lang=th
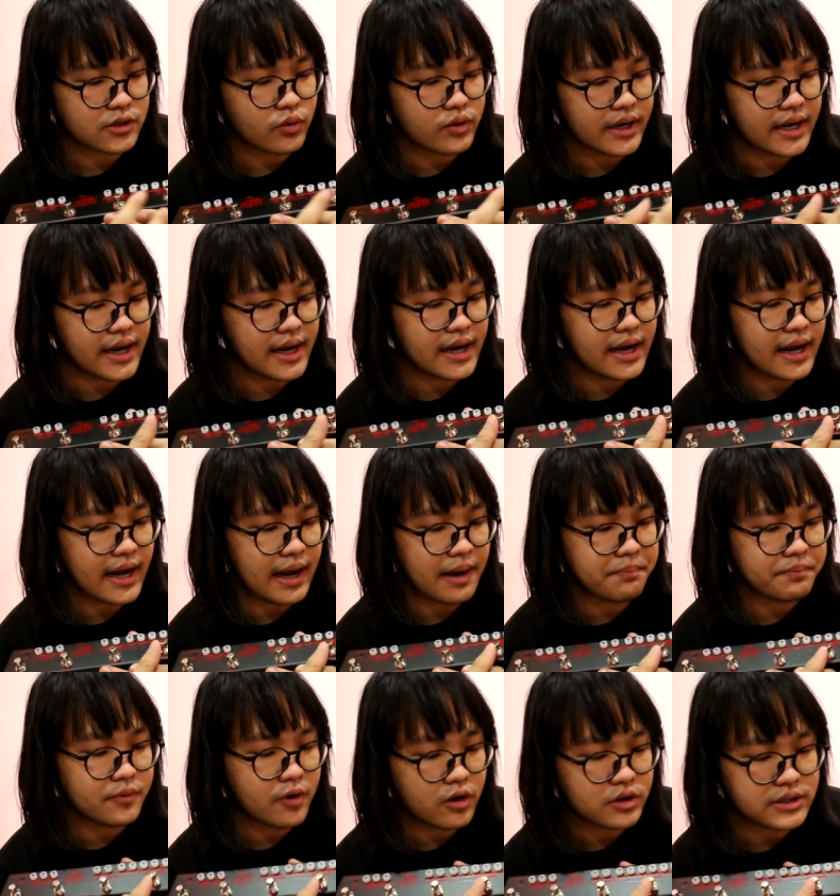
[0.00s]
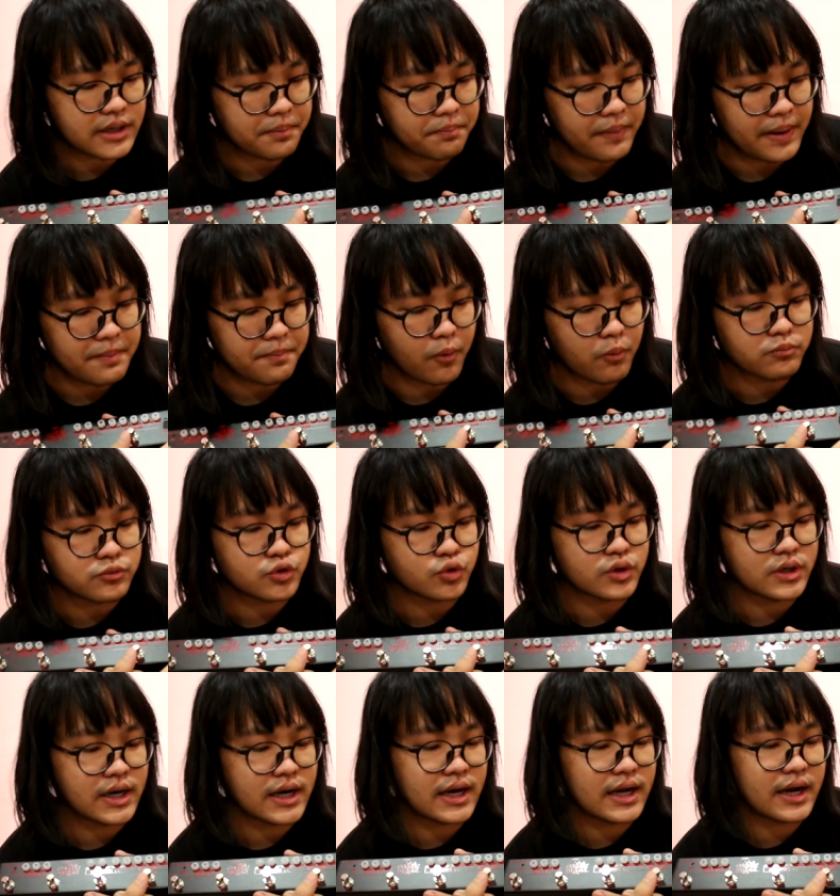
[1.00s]
ตรงนี้นะครับนอกจากเป็นปุ่มจู
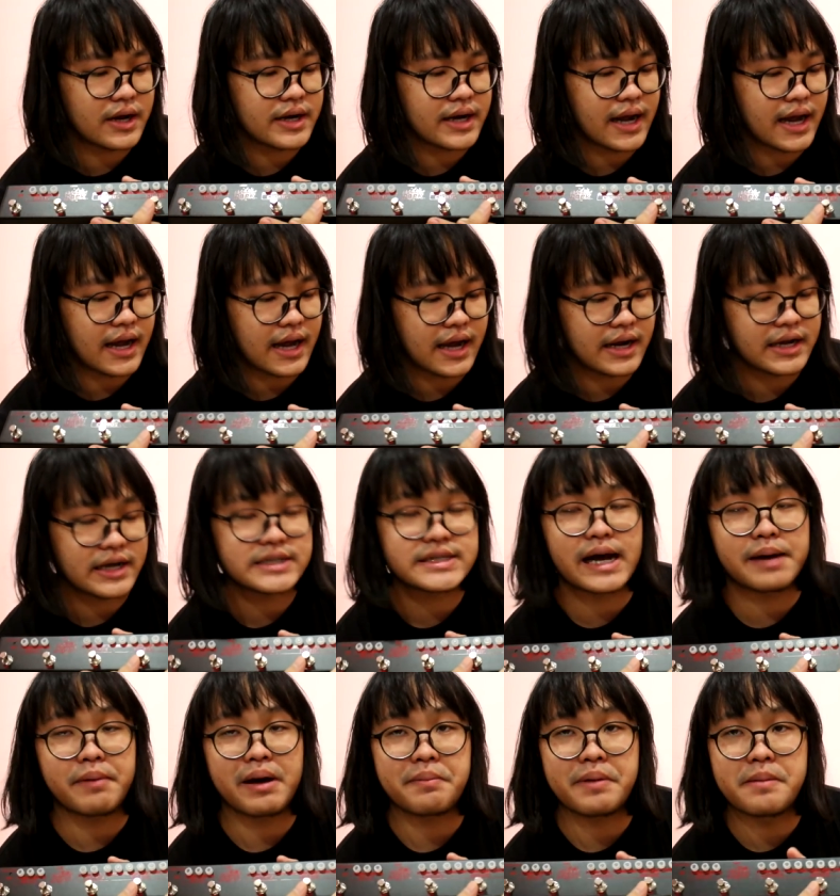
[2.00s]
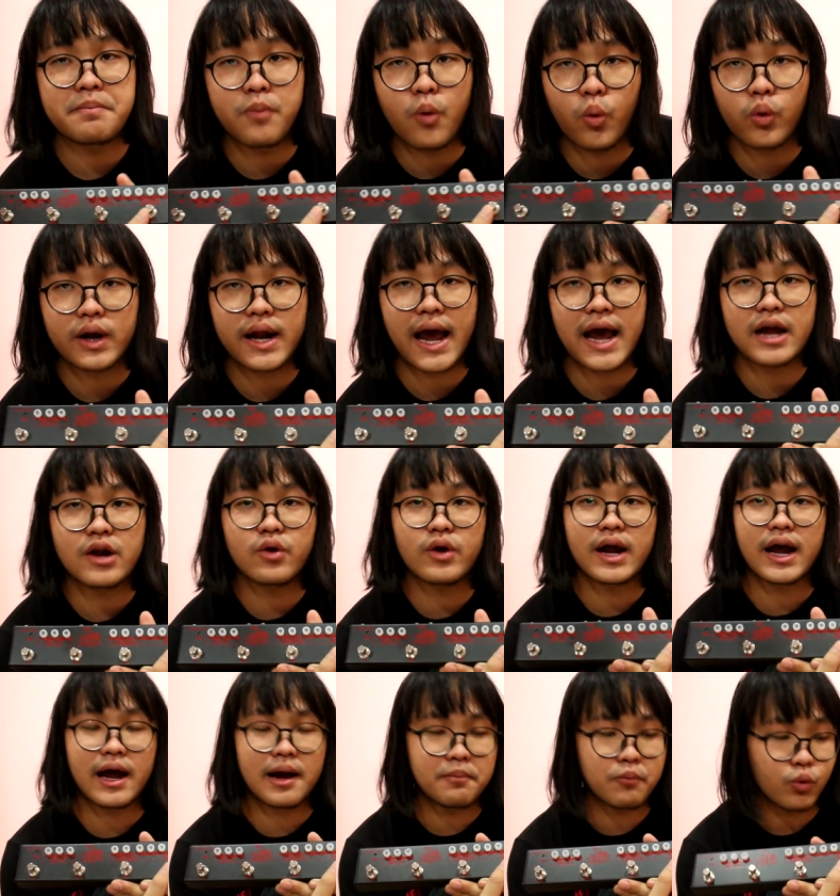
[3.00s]
นเนอร์แล้วเนี่ยอันนี้สามารถเป็นบูทได้ด้วย
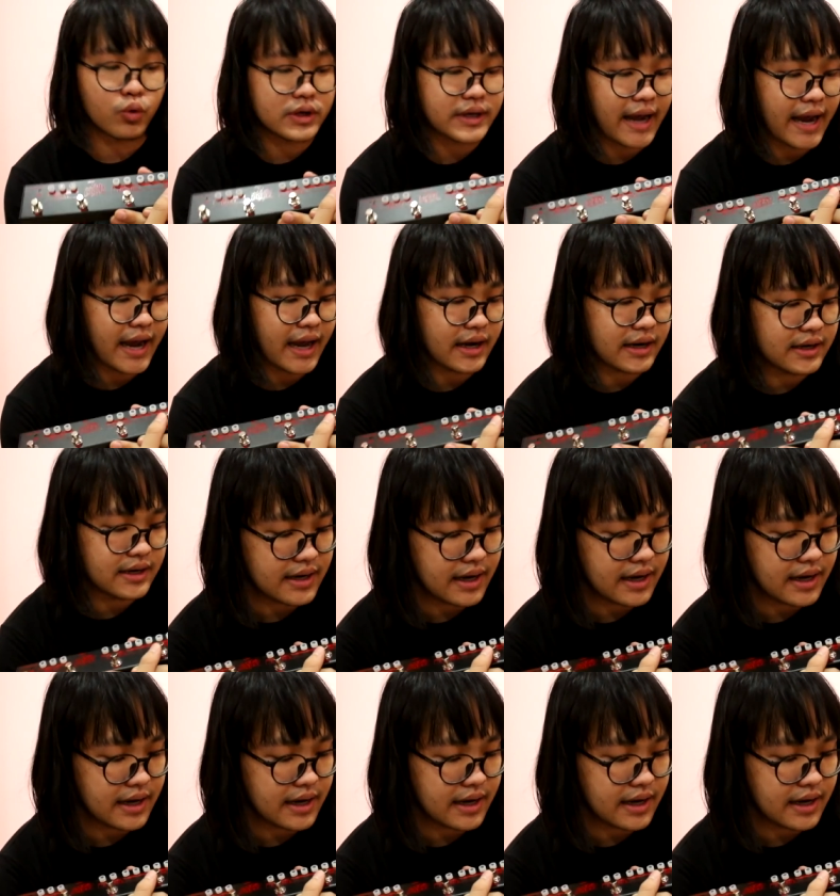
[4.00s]
นะฮะบูทเกน